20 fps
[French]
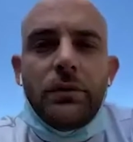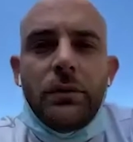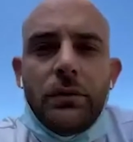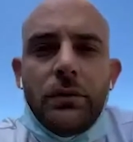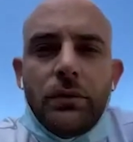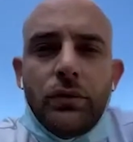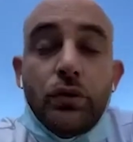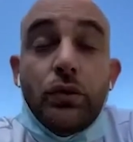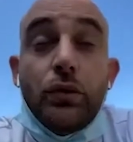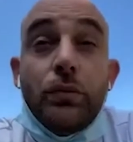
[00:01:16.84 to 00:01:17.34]

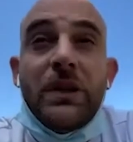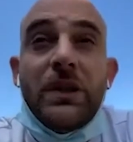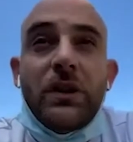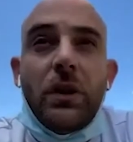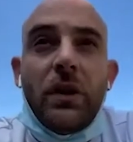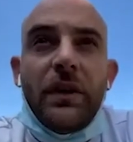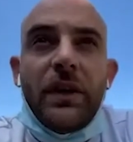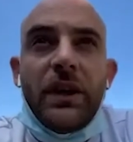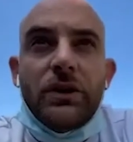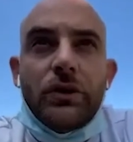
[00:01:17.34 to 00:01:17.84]
du,
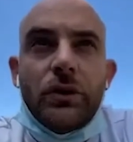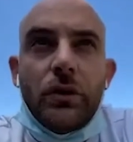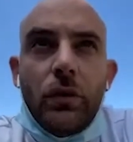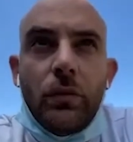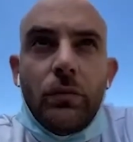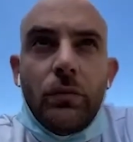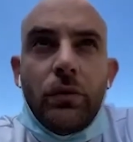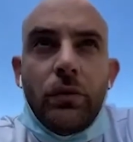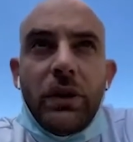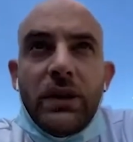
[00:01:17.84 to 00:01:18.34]
meilleur nageur,
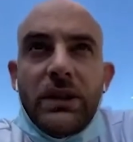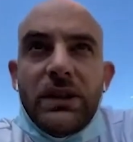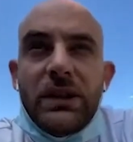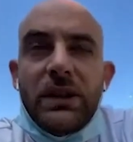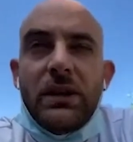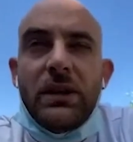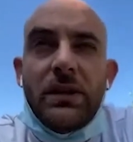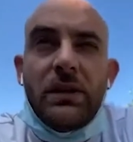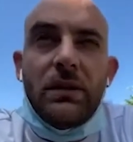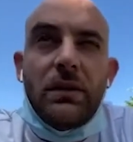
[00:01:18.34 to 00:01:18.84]
on pourrait
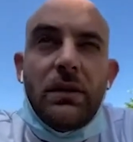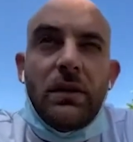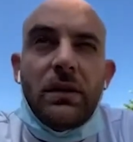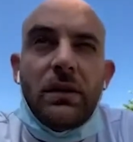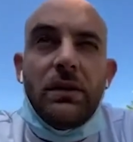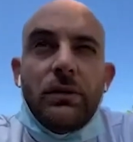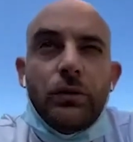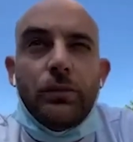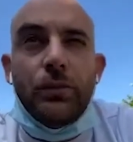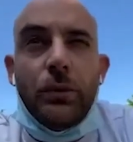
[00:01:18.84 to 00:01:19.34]
dire.
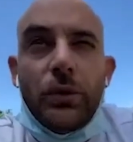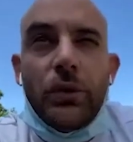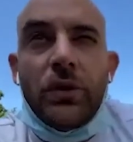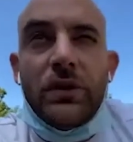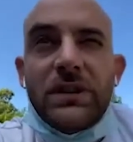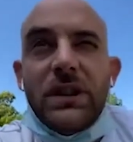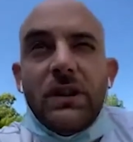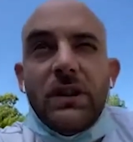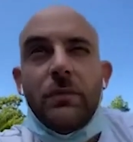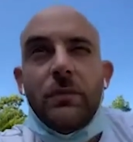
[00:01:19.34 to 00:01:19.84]
Euh, du
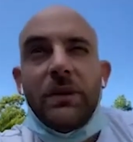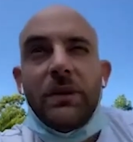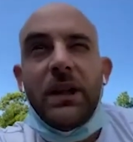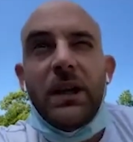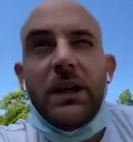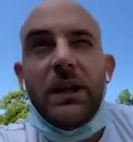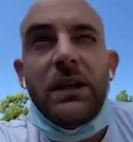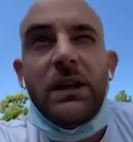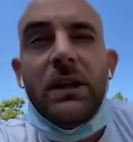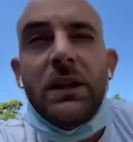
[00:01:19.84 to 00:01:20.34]
potentiel de
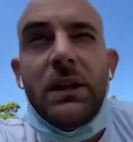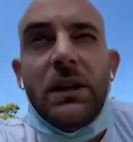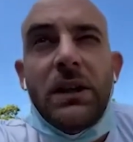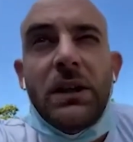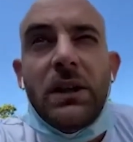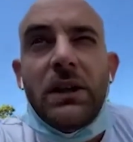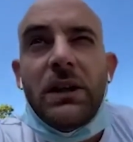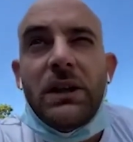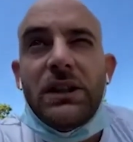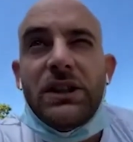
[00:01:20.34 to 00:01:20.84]
médaille.
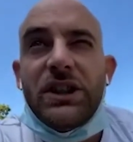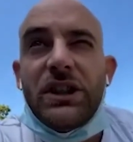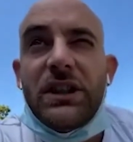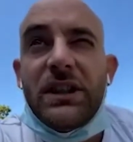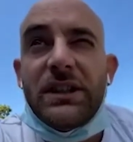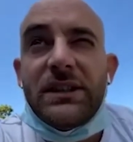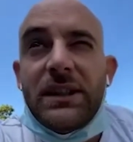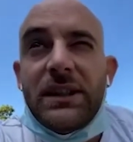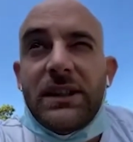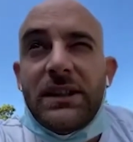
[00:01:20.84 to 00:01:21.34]
Et
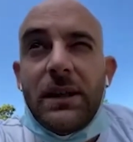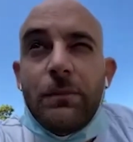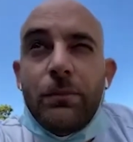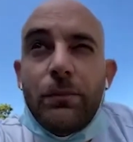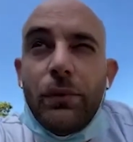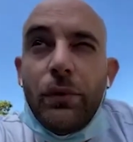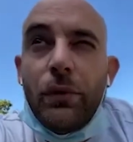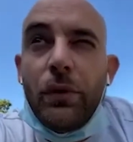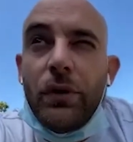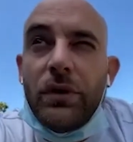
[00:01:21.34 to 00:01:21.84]
j'étais
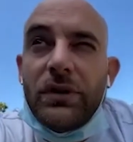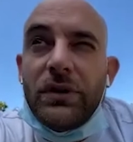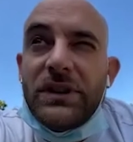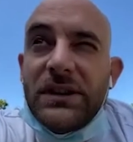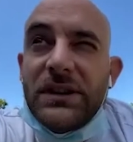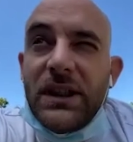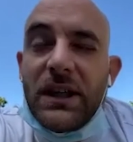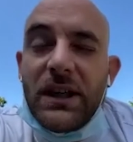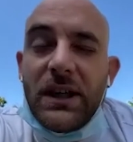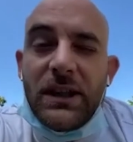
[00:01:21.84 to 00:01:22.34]
septième pour euh,
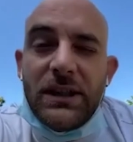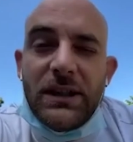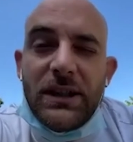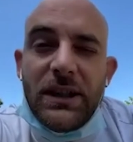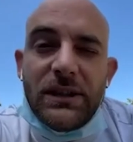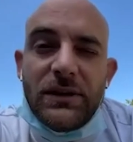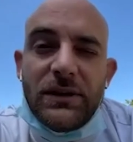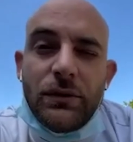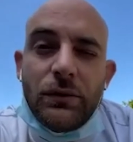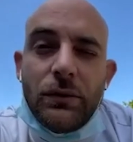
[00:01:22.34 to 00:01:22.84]
six
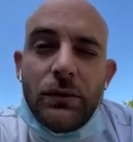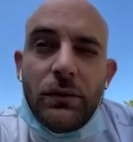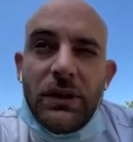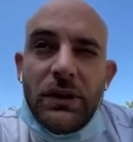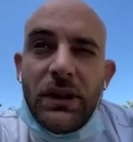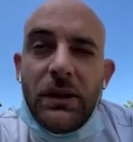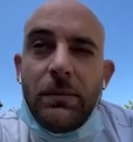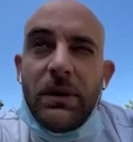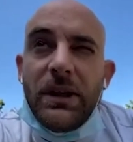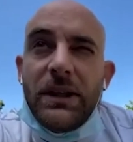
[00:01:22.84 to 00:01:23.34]
accréditations.
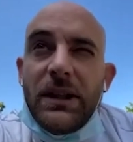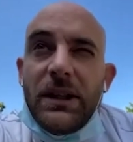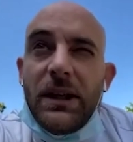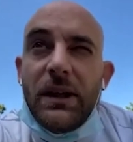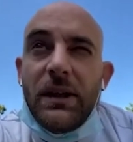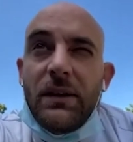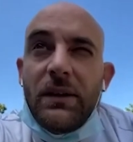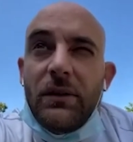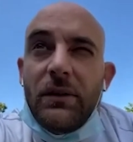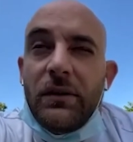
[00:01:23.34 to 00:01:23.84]
Et après, il y
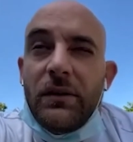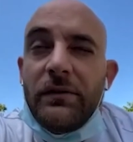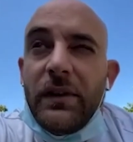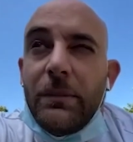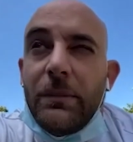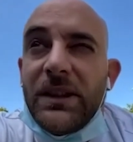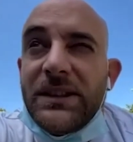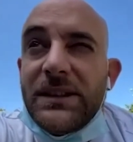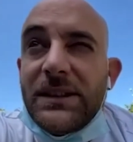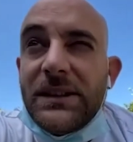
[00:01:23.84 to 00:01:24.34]
a
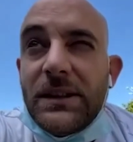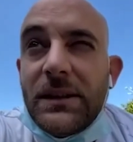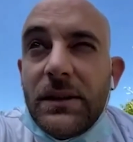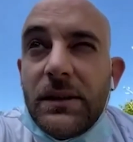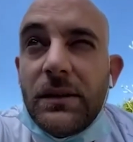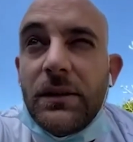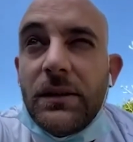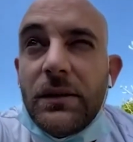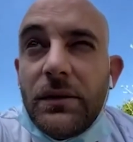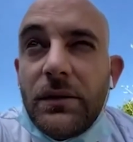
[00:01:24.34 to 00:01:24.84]
Fabrice
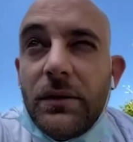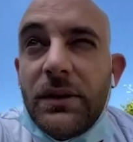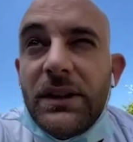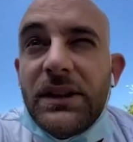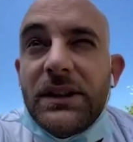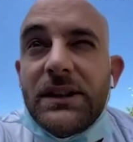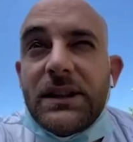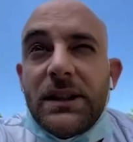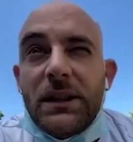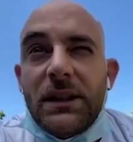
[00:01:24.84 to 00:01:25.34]
euh, de
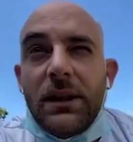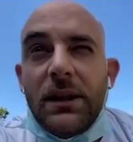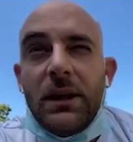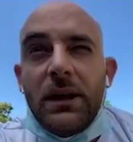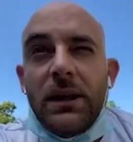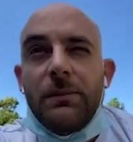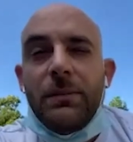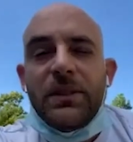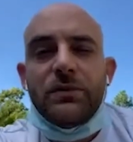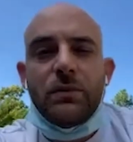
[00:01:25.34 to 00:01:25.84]
Nice qui n'a
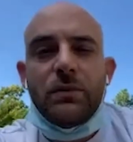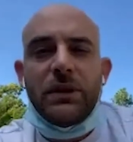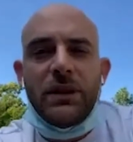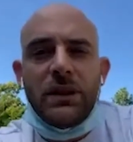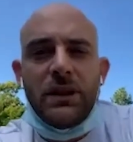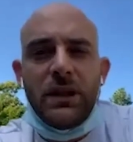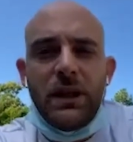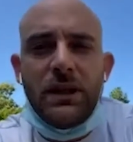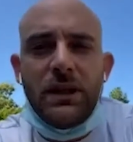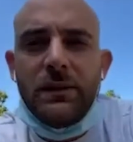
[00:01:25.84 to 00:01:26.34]
pas
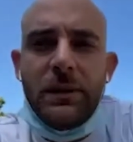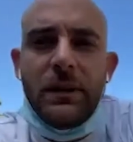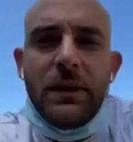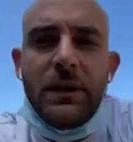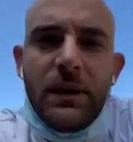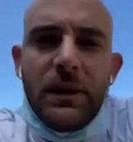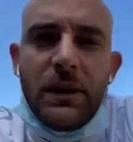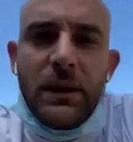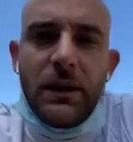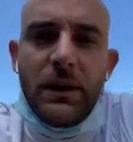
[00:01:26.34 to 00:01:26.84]
souhaité y aller.
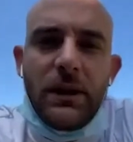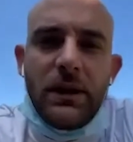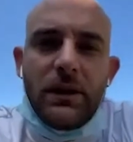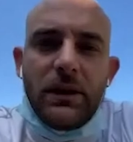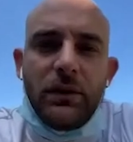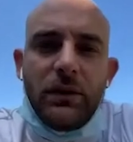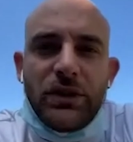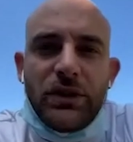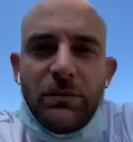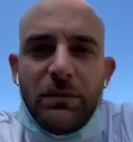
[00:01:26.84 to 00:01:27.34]

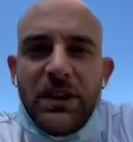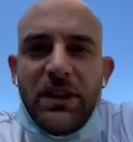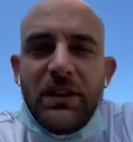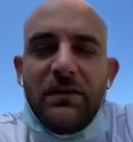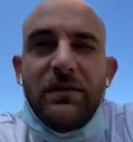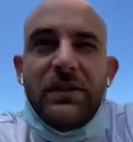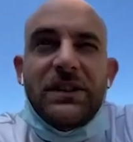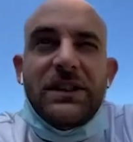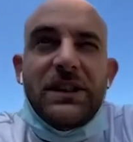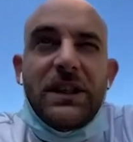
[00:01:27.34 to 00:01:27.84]
Donc j'ai
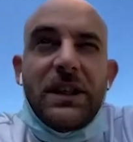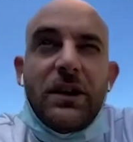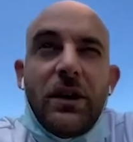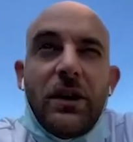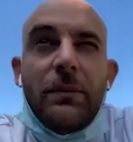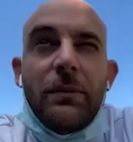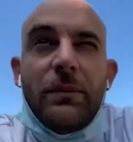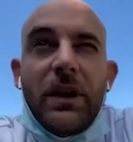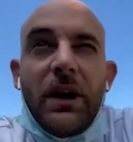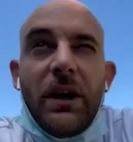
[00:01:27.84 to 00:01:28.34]
bénéficié
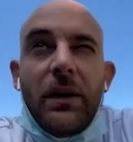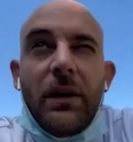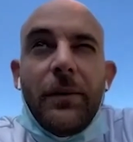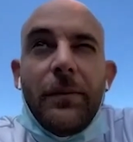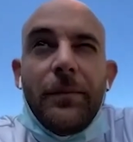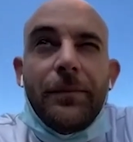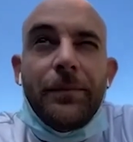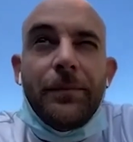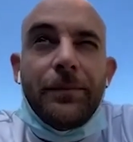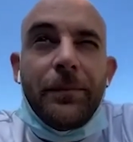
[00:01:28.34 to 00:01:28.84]
quand même d'un